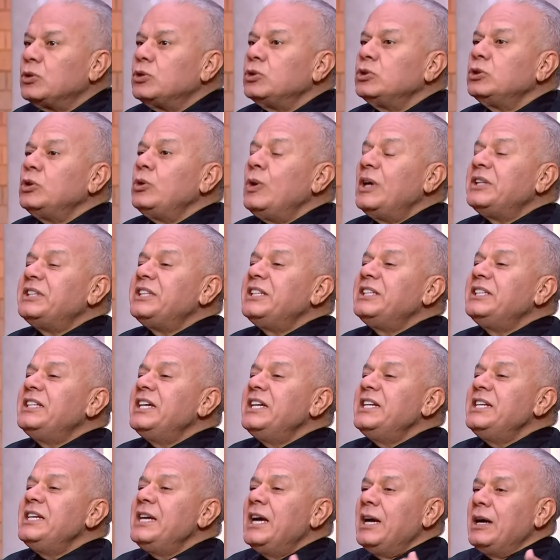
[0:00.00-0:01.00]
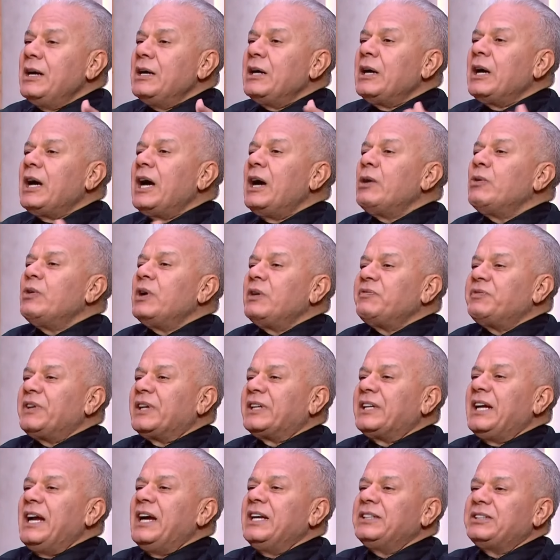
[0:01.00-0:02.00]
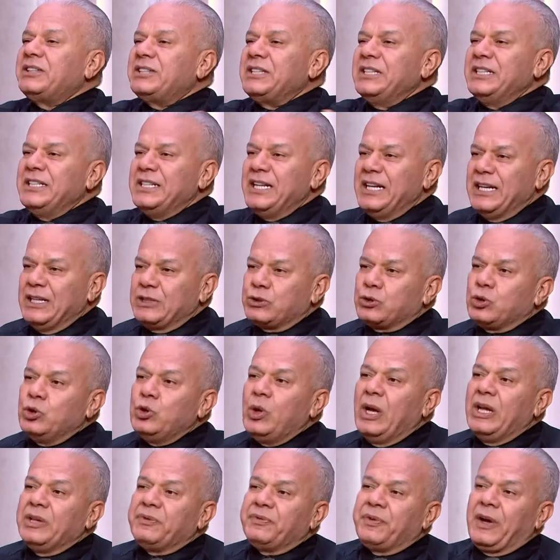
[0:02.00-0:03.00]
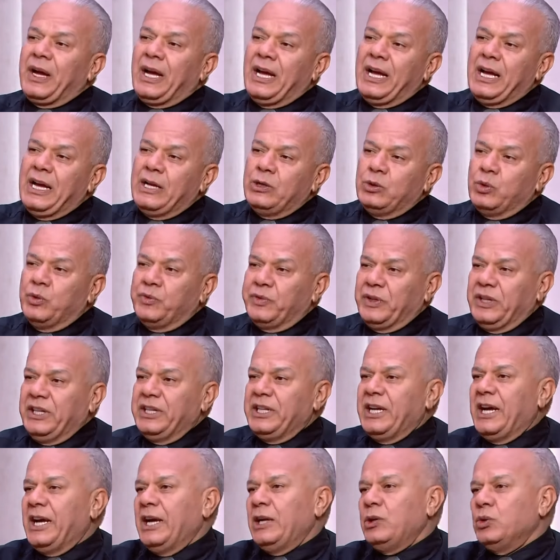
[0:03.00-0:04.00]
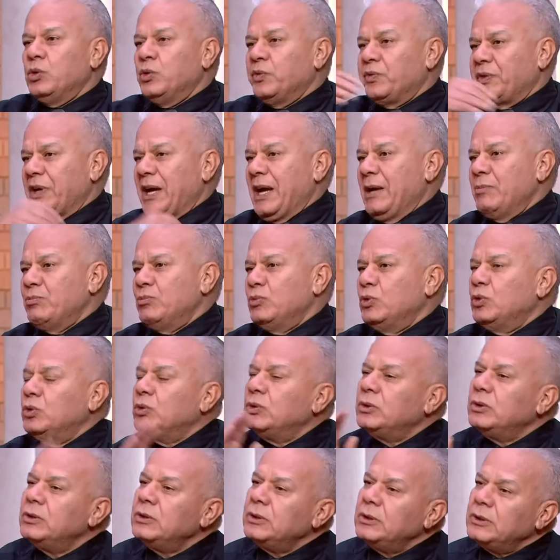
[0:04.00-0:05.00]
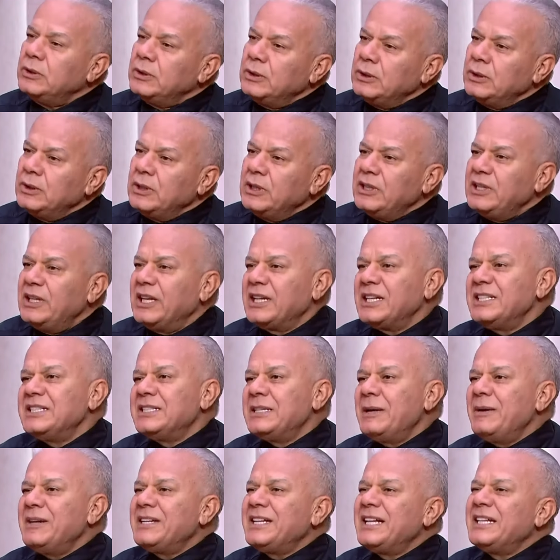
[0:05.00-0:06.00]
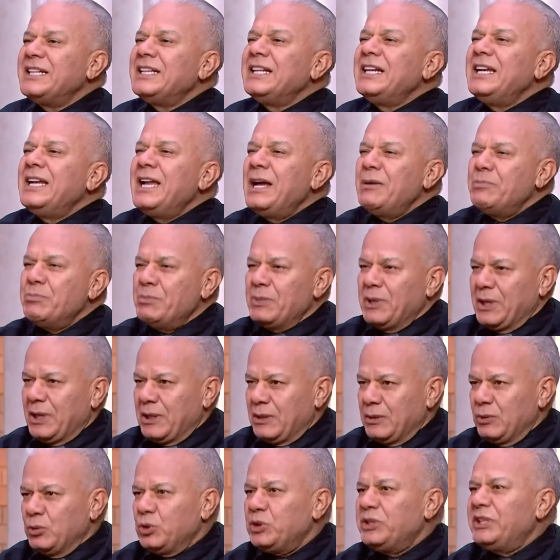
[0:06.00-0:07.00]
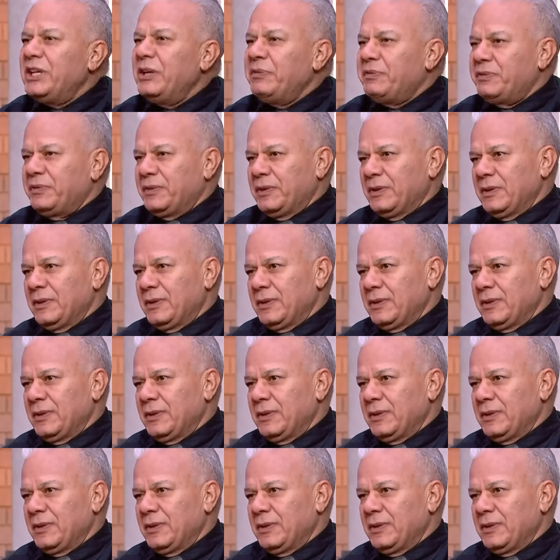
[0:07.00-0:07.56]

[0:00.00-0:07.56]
دلوقتي الدنيا فرقت الناس كل واحد في حاله وفي عياله وفي همه لكن زمان كانت اللمه والدفء آه.